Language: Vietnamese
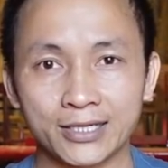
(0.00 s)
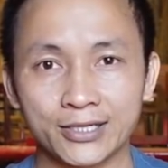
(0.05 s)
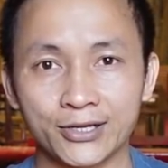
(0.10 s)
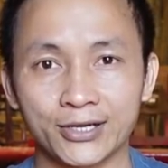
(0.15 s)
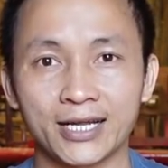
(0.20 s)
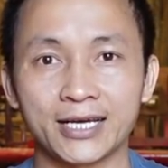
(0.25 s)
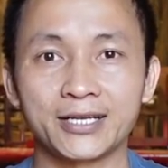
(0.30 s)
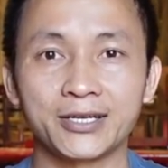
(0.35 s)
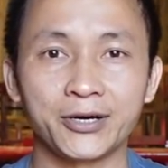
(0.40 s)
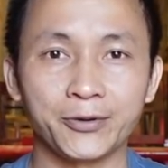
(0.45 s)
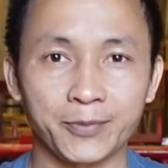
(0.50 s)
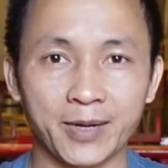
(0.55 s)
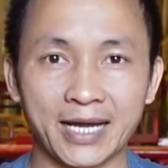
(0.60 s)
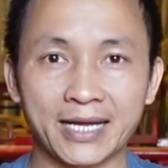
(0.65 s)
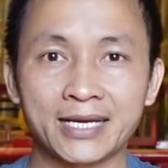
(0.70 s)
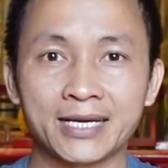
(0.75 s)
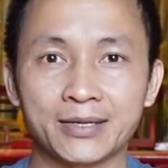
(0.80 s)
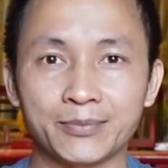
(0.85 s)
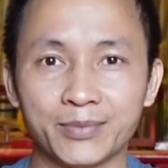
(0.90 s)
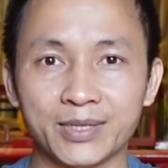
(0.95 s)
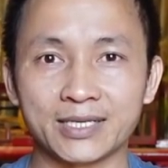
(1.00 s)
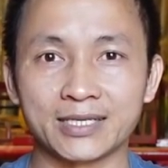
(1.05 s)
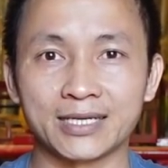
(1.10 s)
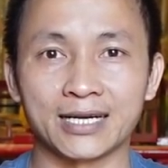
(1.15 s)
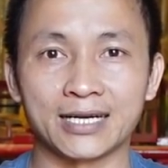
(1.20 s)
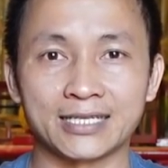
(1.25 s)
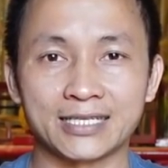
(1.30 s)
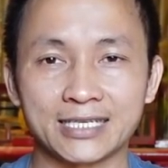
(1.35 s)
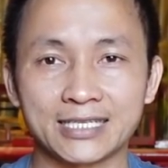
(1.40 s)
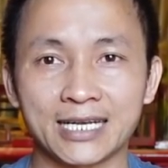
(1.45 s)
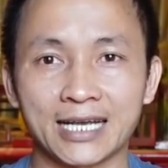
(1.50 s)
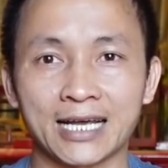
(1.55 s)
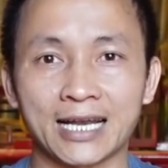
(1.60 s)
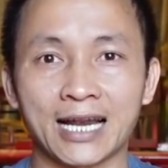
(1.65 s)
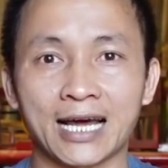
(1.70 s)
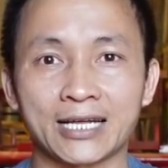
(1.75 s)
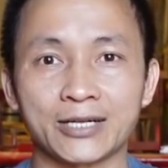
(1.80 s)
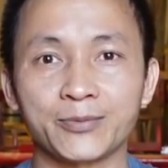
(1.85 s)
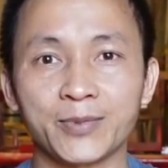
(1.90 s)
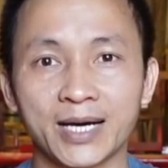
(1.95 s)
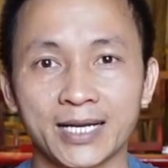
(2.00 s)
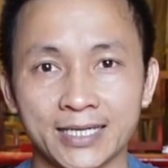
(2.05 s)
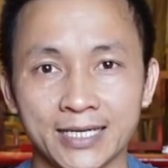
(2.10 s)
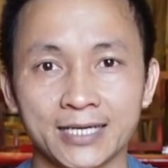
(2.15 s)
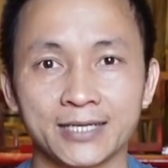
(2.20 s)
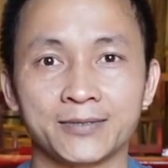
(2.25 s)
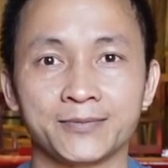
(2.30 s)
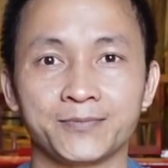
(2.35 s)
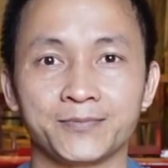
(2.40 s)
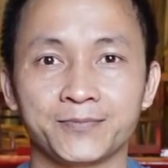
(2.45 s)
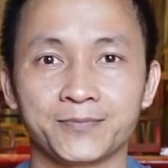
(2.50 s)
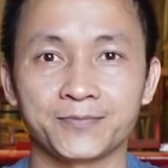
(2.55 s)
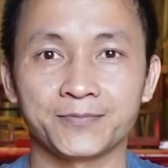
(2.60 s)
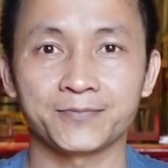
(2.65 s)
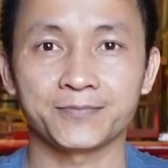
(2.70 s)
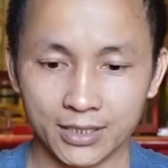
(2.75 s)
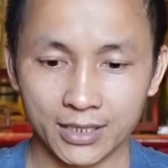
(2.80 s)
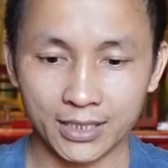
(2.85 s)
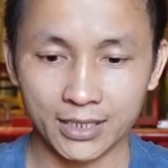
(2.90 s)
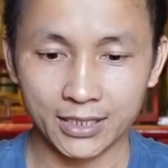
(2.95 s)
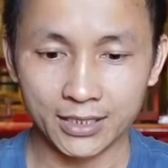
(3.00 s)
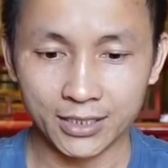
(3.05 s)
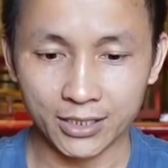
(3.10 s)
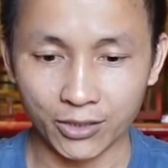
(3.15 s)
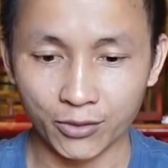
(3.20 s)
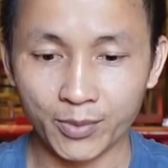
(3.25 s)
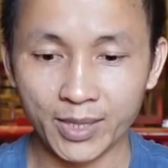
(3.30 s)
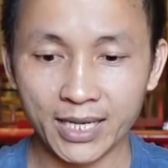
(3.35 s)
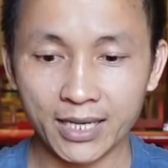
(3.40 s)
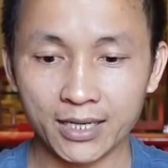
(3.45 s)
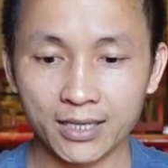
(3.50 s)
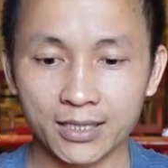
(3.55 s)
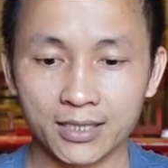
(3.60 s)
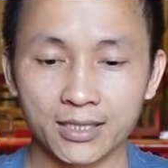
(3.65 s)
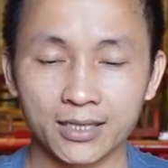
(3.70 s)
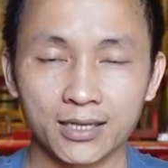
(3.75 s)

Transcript: cho nên hôm nay mình chia sẻ lại với các bạn nha. Thì rượu bia